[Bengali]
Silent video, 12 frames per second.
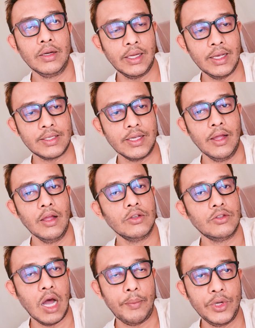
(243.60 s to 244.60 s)
ঠিক আছে
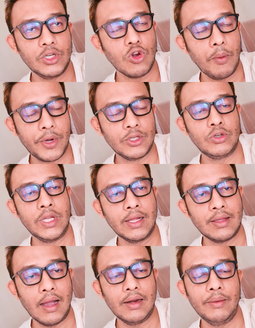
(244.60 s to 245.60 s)
সো আপনি সবকিছু ঠিক
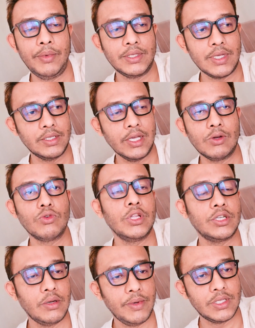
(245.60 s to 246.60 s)
থাকলে ভিসা যেই কোনো
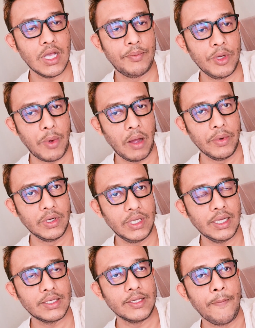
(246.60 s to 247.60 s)
দেশের ভিসা আপনি পাবেন
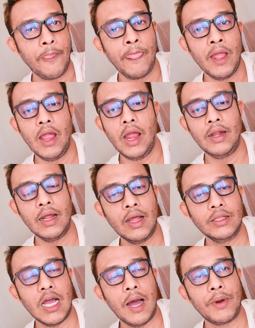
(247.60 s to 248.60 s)
ঠিক আছে এটা না
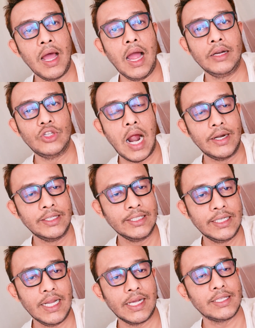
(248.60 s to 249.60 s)
যে আমরা
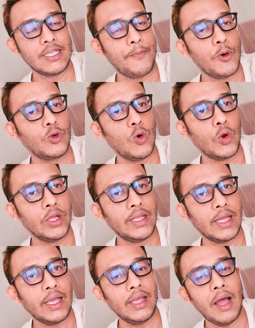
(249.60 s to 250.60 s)
আর্জেন্টিনাকে সাপোর্ট করে
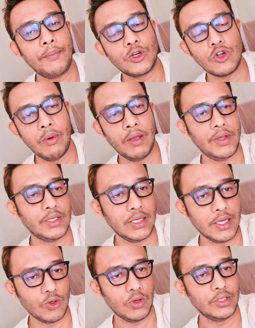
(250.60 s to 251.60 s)
দেখেই আমরা সবাই ভিসা
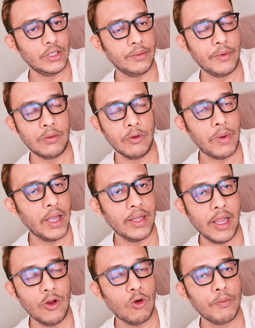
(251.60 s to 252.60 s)
নিয়ে চলে যেতে পারবো ভাই
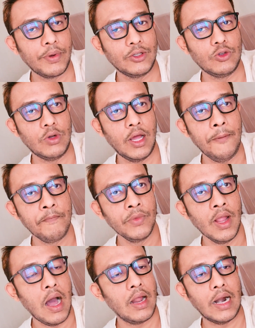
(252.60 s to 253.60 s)
এইরকম কিছু না
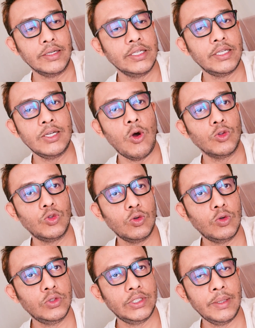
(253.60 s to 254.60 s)
আর আর্জেন্টিনা অত
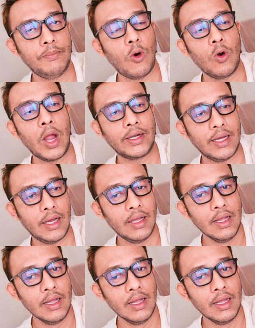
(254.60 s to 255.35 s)
যে বড় একটা